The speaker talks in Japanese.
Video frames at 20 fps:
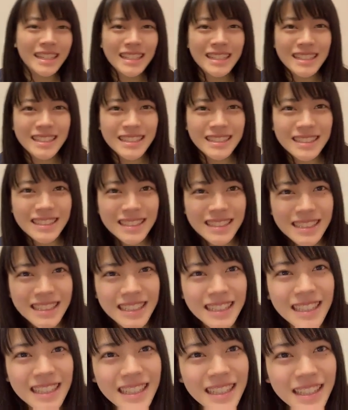ない。
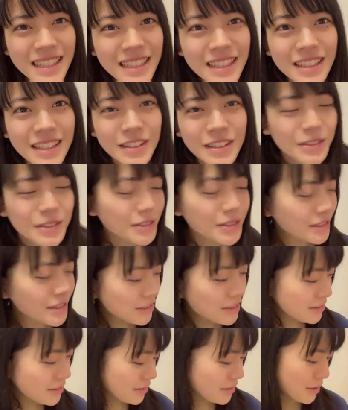本
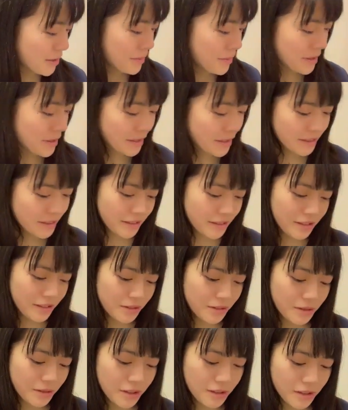当にやばい。
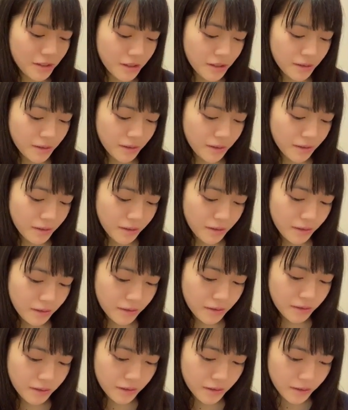ちょっと写真なんか
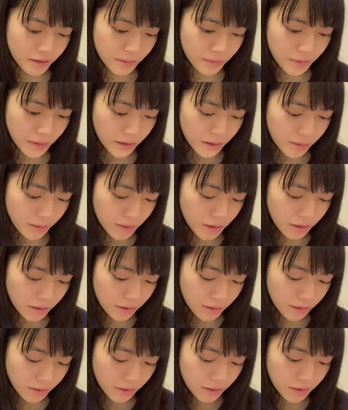見た
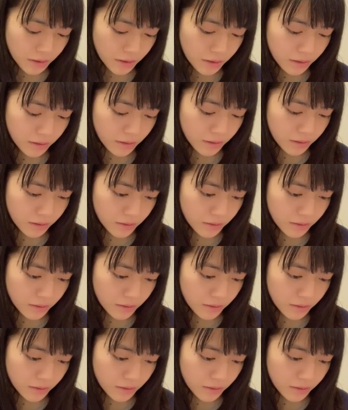らわかるか